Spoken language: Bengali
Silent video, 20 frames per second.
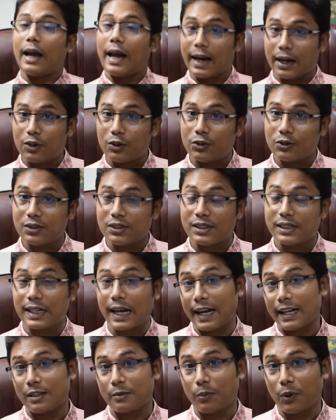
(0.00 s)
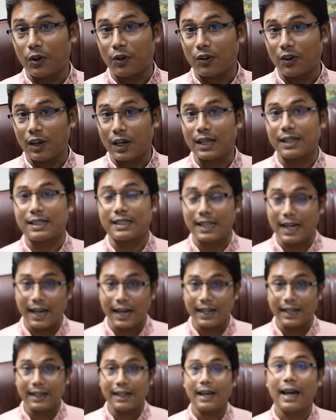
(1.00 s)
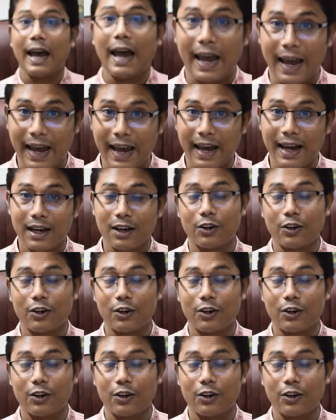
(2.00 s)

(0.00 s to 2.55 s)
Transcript: এখন সাইজ বড় করা যায় হ্যাঁ